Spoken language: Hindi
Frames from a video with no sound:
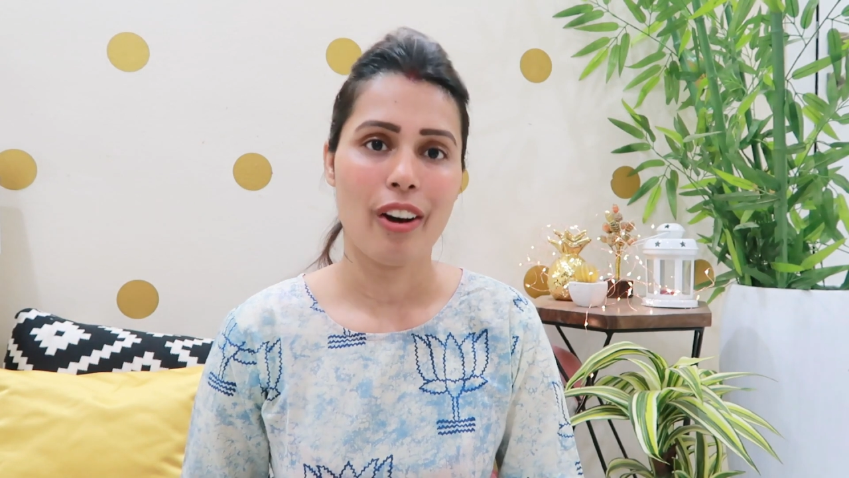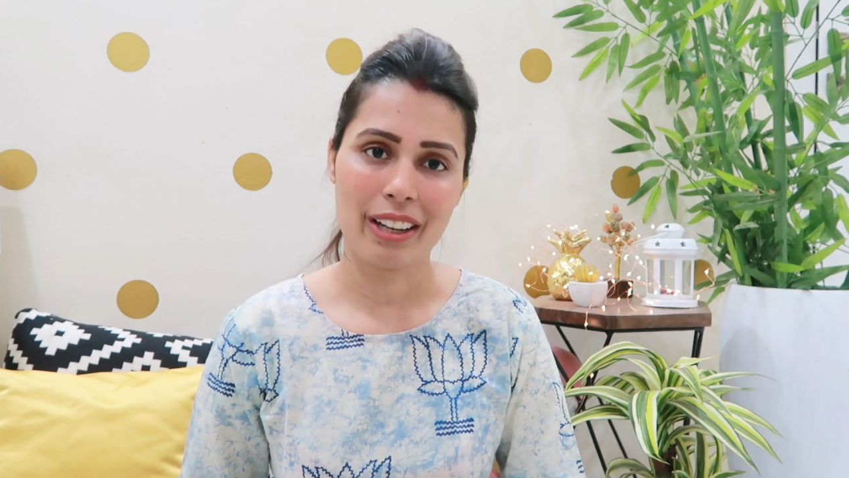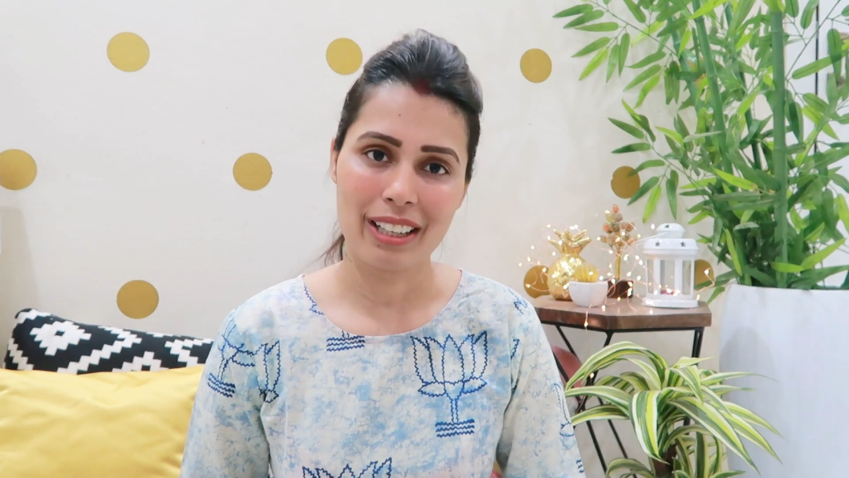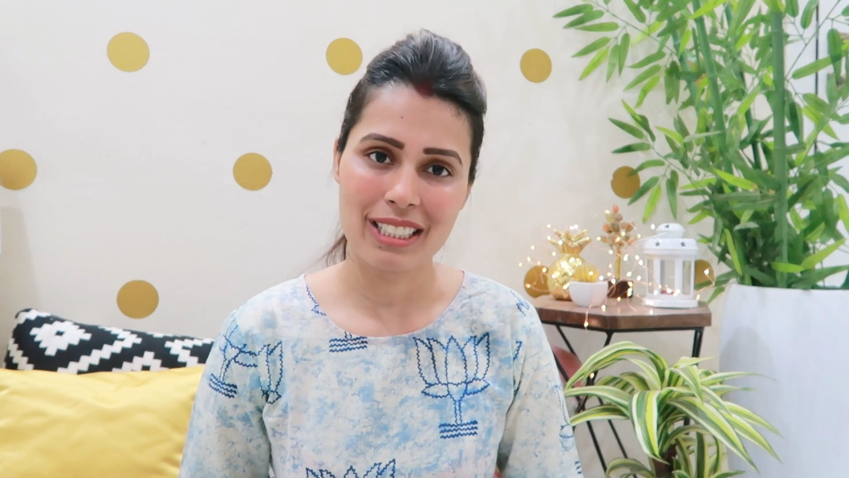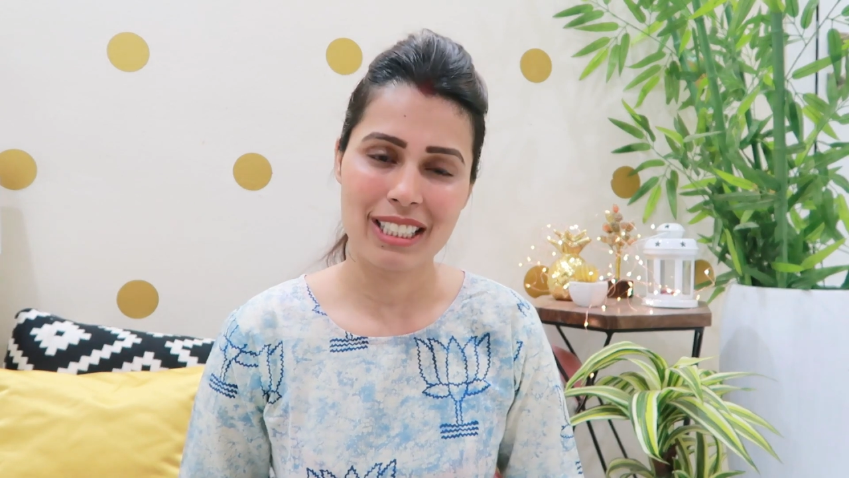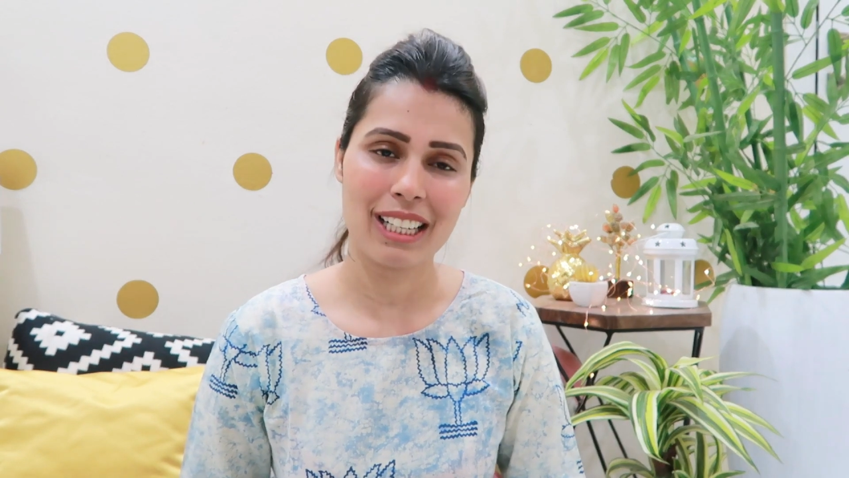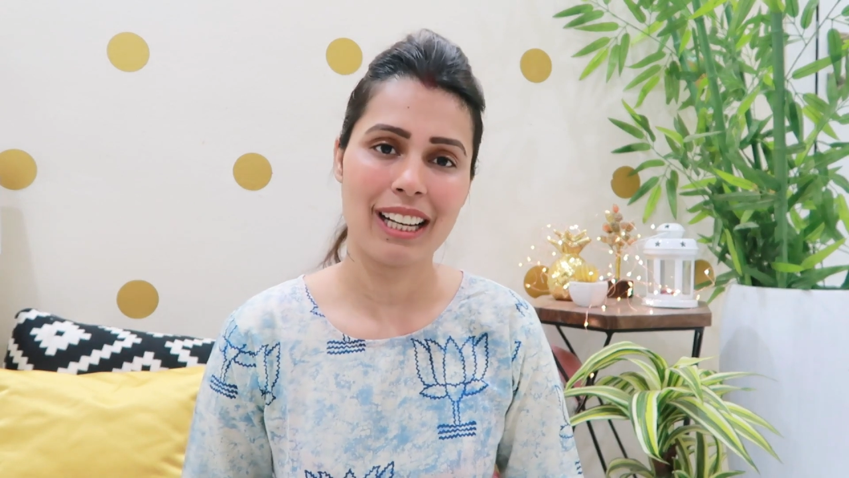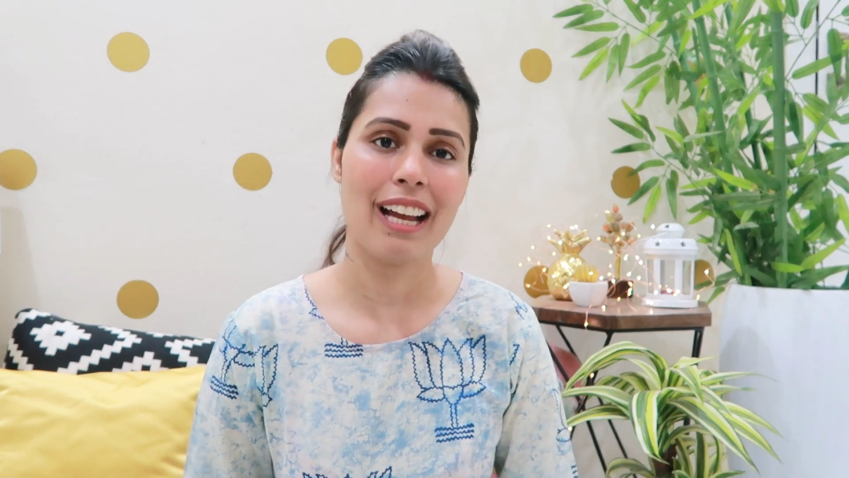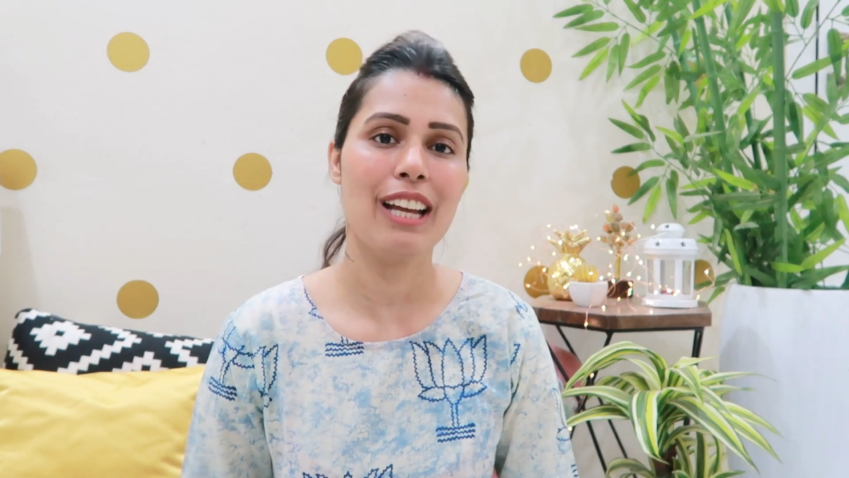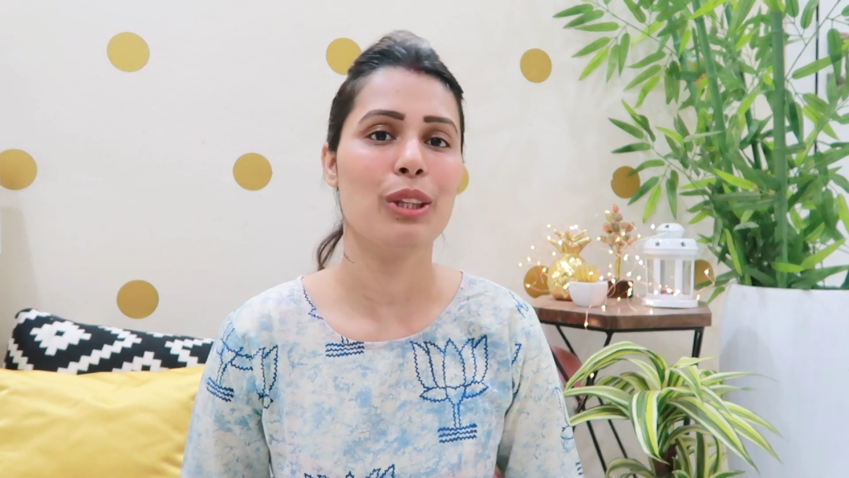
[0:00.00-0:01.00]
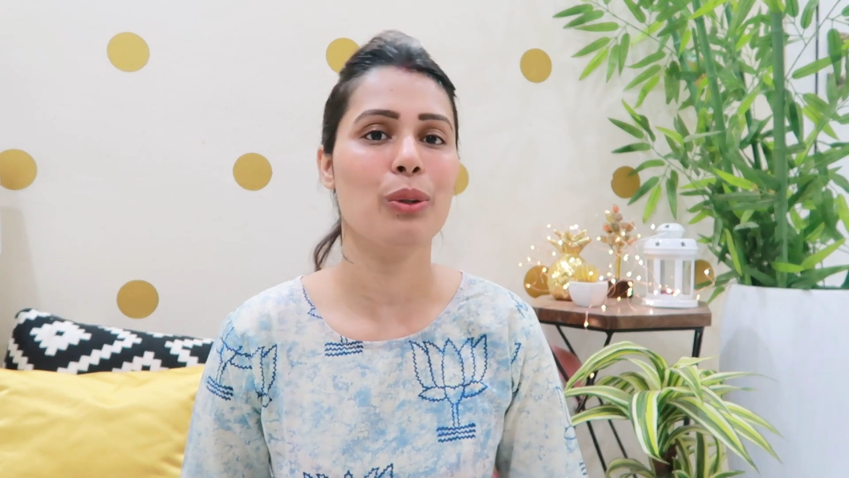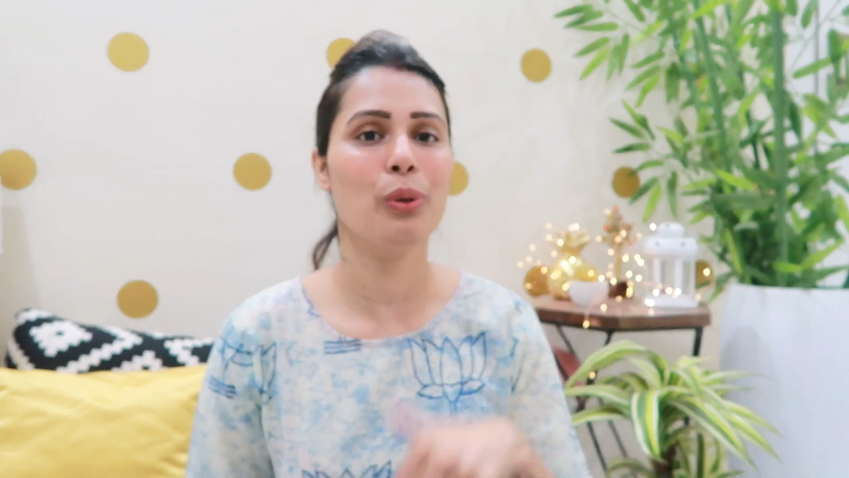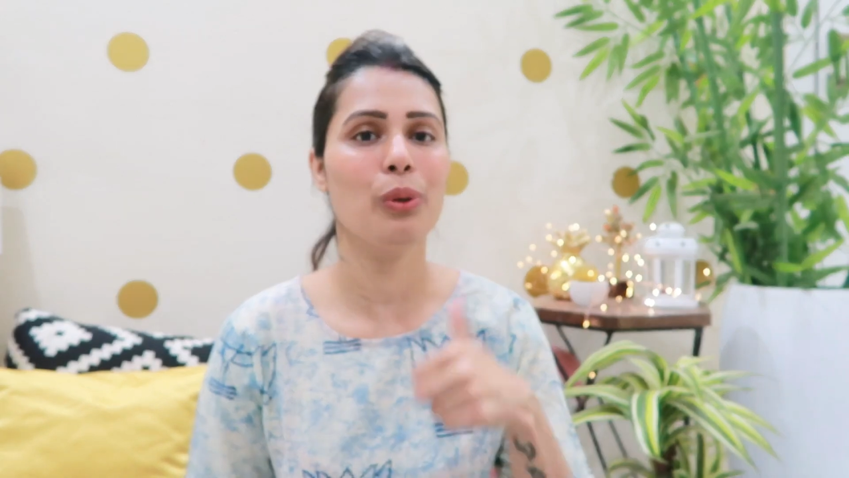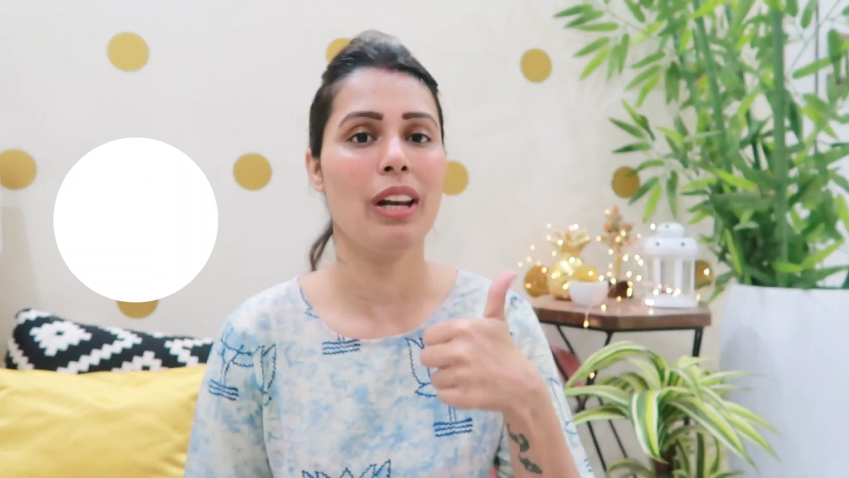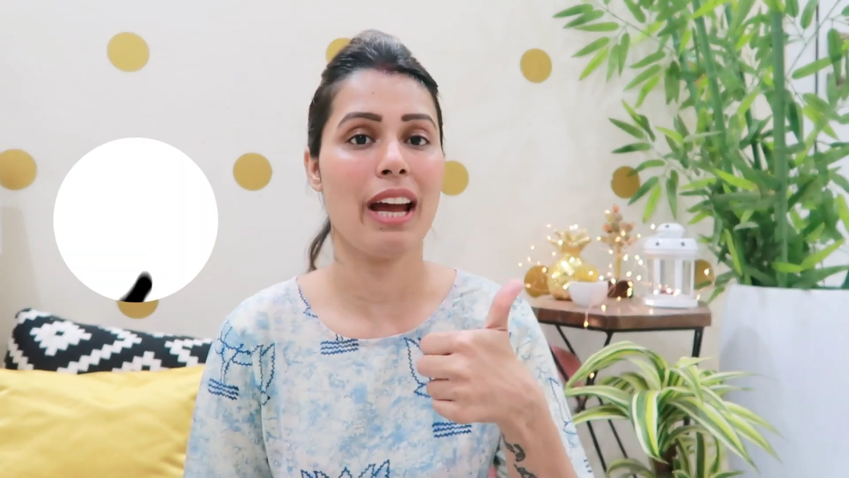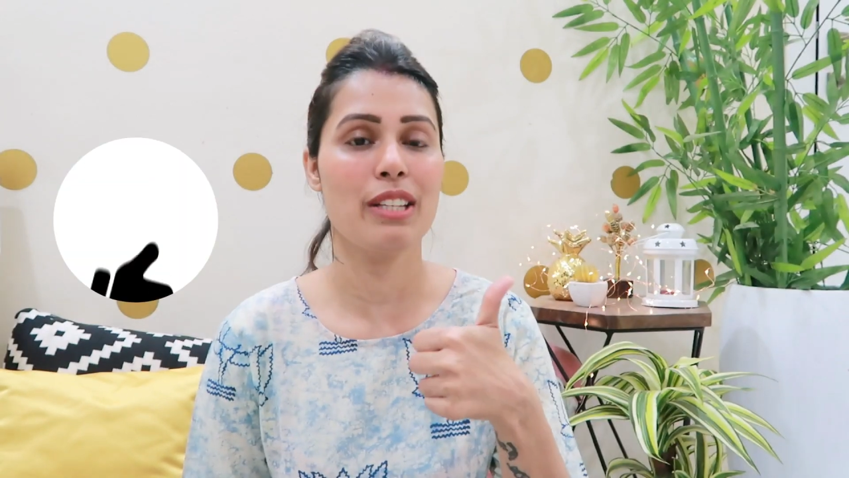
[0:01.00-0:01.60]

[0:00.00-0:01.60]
और अगर अच्छा लगा है तो